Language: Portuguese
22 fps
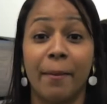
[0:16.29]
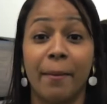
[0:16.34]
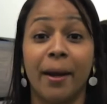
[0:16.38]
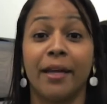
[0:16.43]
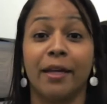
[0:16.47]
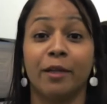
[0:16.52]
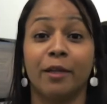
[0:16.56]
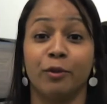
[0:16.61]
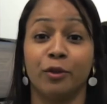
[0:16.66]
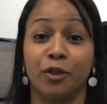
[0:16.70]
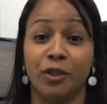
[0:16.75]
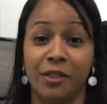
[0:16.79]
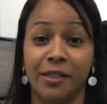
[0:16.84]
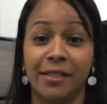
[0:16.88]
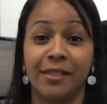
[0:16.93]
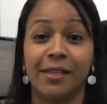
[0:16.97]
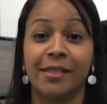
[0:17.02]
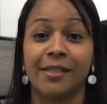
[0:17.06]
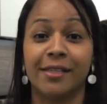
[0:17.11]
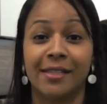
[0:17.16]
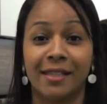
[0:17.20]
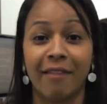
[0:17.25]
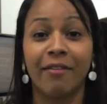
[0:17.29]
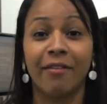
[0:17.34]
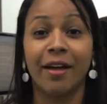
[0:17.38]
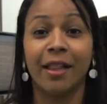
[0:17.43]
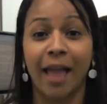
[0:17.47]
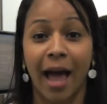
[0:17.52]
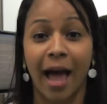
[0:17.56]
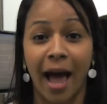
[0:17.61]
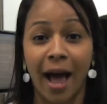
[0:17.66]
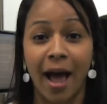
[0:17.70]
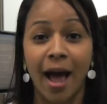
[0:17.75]
Bahia Notícias
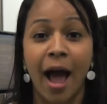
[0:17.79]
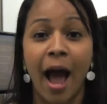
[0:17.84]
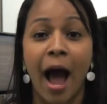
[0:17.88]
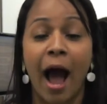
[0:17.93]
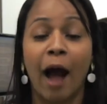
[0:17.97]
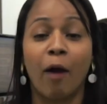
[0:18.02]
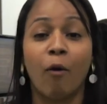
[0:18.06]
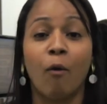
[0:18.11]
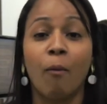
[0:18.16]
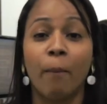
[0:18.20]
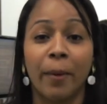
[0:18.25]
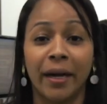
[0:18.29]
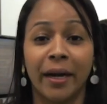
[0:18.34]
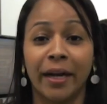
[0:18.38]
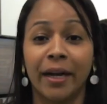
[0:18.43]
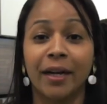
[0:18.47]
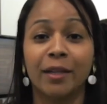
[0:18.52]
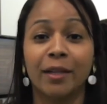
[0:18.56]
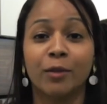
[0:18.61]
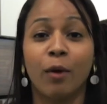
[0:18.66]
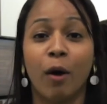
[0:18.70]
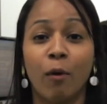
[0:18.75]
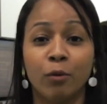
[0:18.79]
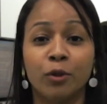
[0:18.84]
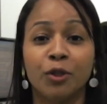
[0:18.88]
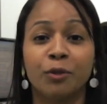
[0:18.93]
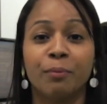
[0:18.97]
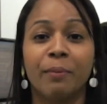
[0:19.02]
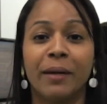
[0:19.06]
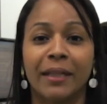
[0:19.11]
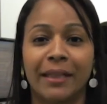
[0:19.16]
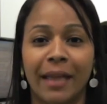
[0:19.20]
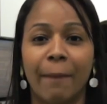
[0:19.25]
estava lá, acompanhando a
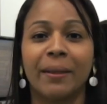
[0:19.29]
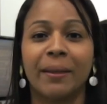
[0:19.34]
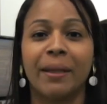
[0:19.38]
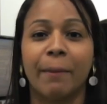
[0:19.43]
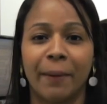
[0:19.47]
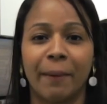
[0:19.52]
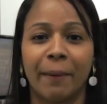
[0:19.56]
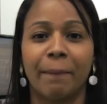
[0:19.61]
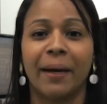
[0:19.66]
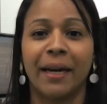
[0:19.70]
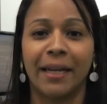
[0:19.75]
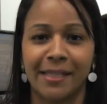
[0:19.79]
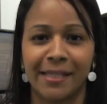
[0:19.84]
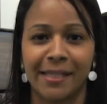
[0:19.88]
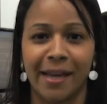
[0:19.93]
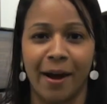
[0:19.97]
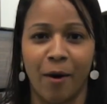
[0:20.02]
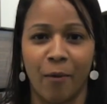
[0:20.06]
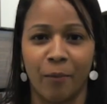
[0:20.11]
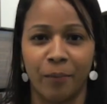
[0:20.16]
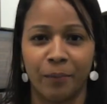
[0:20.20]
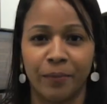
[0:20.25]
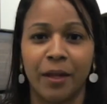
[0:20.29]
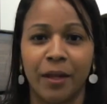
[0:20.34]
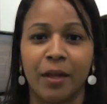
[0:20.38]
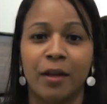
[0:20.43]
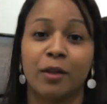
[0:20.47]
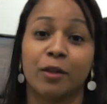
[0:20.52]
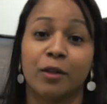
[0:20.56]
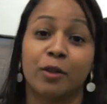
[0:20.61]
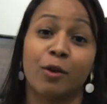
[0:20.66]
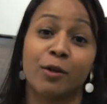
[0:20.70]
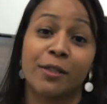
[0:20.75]
última etapa da preparação.
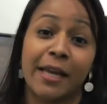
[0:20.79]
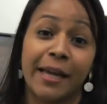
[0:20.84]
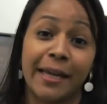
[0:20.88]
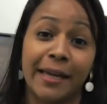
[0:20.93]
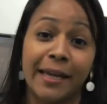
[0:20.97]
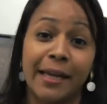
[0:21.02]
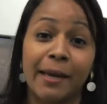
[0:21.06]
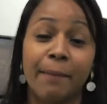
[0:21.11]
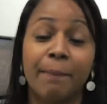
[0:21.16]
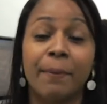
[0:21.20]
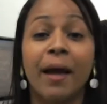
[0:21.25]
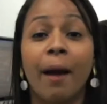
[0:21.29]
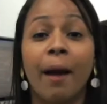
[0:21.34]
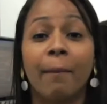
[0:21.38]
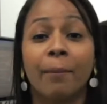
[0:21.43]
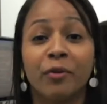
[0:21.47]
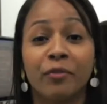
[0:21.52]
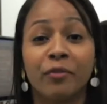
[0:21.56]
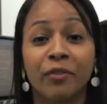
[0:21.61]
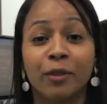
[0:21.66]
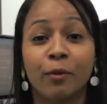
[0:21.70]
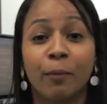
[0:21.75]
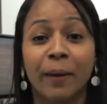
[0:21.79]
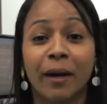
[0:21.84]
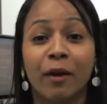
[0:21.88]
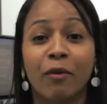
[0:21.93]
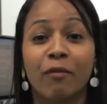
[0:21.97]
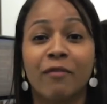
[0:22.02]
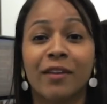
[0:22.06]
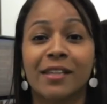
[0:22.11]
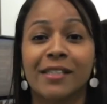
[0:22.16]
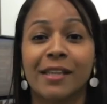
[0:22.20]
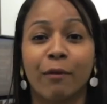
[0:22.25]
Nossa equipe aproveitou
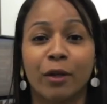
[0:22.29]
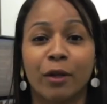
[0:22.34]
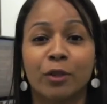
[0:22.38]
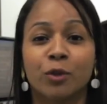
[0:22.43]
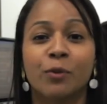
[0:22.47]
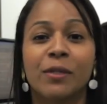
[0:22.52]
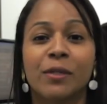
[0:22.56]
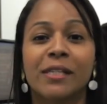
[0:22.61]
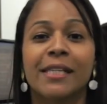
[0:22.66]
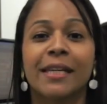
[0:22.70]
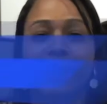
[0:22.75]
para conversar com a juíza